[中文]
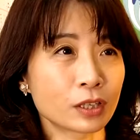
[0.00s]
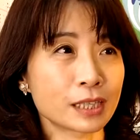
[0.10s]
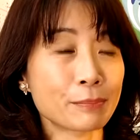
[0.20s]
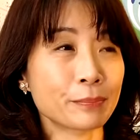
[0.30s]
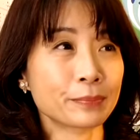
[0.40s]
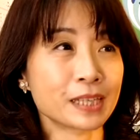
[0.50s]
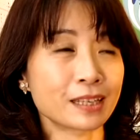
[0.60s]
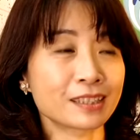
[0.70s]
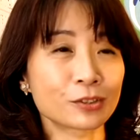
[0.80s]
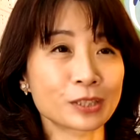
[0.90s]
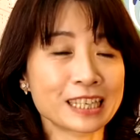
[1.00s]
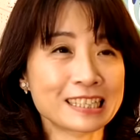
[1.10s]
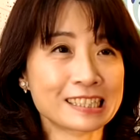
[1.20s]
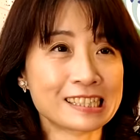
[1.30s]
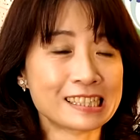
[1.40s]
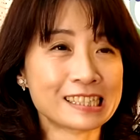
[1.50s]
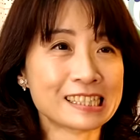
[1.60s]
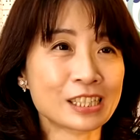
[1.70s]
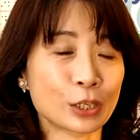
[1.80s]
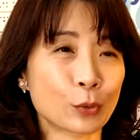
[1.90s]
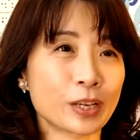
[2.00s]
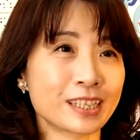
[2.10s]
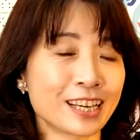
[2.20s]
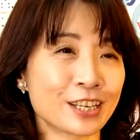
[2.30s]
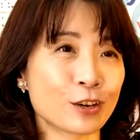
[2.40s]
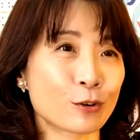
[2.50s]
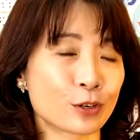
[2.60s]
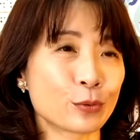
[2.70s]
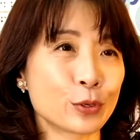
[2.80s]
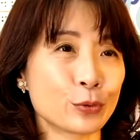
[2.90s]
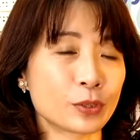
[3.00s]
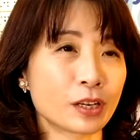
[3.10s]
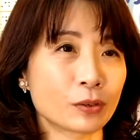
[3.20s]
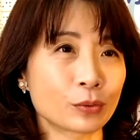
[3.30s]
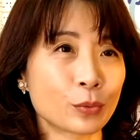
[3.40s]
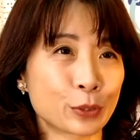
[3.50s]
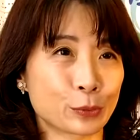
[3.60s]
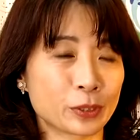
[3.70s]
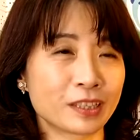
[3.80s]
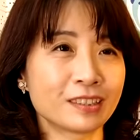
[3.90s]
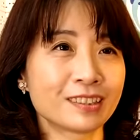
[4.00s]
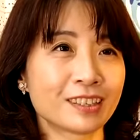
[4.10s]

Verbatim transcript: 呃，在在那种肯德基的柜台也偶尔会遇到外国人，